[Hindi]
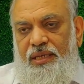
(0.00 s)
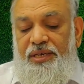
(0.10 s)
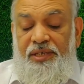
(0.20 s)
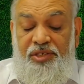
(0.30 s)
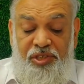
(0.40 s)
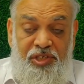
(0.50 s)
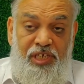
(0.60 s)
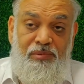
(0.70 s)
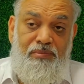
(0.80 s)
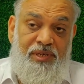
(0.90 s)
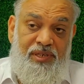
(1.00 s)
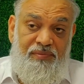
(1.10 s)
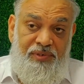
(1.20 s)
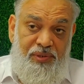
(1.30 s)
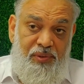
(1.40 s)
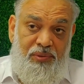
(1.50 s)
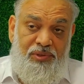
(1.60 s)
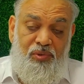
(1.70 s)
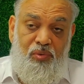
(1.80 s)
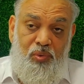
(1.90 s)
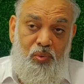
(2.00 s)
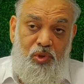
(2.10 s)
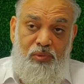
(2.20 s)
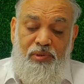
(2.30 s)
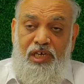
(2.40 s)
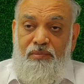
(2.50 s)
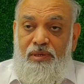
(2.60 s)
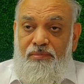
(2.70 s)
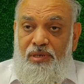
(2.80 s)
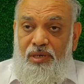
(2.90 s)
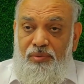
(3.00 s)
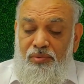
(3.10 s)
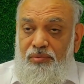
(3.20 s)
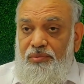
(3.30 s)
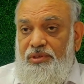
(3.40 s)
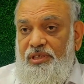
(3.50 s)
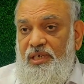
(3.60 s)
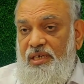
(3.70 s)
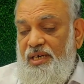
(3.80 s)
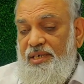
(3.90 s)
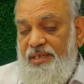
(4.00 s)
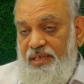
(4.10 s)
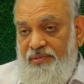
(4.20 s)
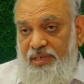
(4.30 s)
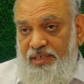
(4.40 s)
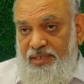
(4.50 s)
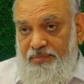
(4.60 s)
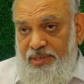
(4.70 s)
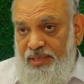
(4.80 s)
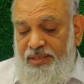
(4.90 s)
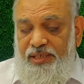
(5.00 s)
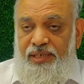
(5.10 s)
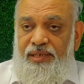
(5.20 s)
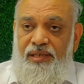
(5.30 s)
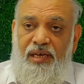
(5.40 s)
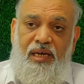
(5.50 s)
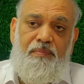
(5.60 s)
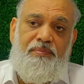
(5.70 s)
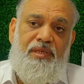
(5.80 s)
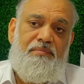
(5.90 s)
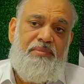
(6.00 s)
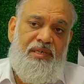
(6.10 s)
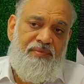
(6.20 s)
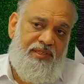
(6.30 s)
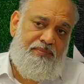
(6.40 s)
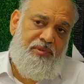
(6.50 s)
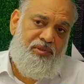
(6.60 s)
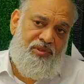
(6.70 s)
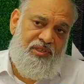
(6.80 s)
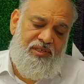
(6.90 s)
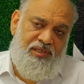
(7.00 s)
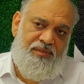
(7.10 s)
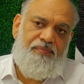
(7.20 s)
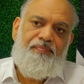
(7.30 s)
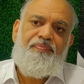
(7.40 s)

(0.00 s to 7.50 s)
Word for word: ताकि जितनी भी मेरी वीडियोस जो उर्दू ज़बान में हम कानून से आगाही के हवाले से बनाते हैं आप तक बर वक्त पहुँचती रहें